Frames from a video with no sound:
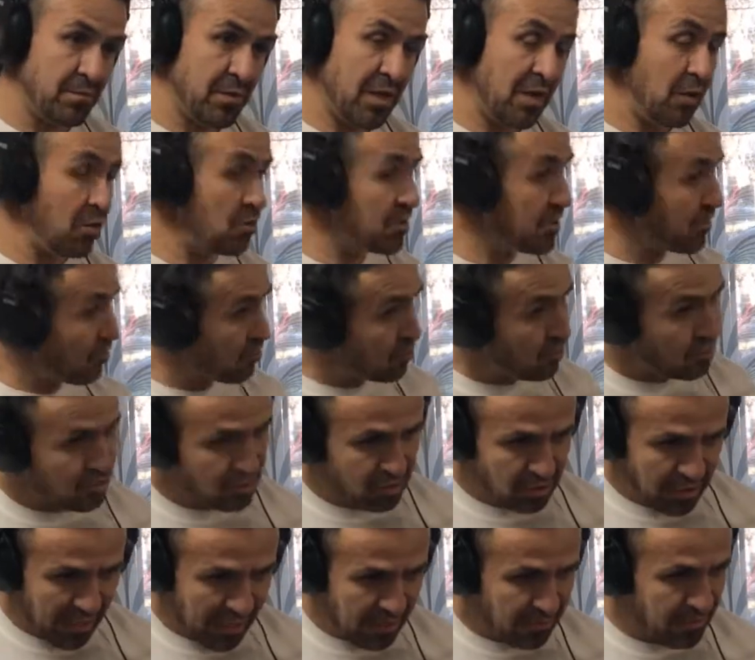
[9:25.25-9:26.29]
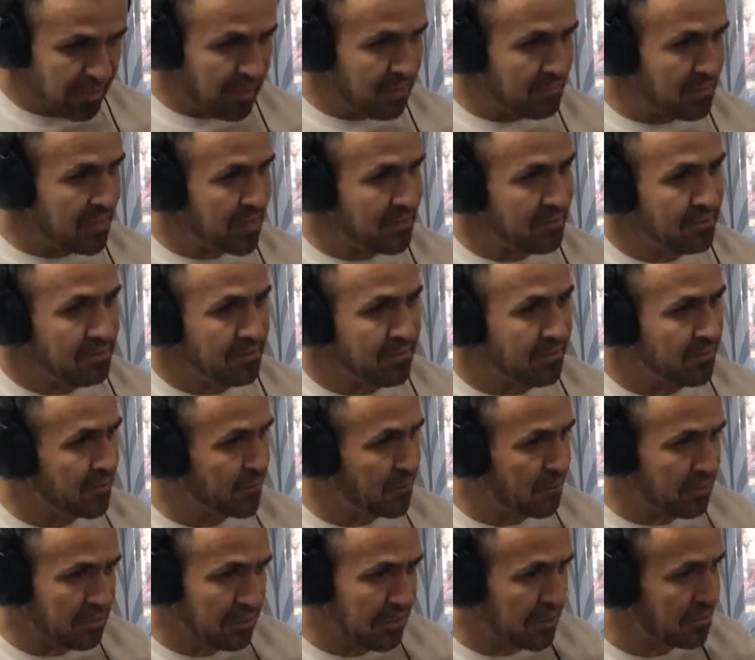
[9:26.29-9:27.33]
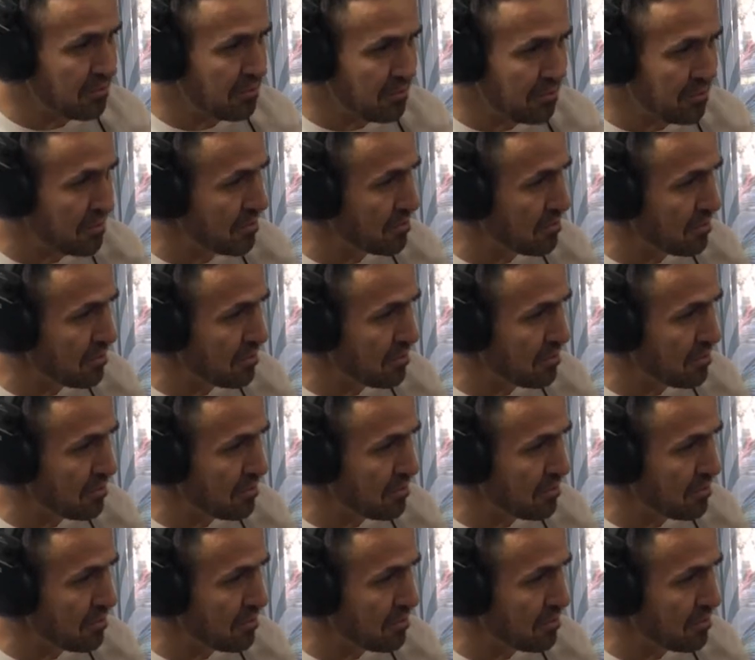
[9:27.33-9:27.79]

Y luego, segundo, tenlo a la mano. O sea, son,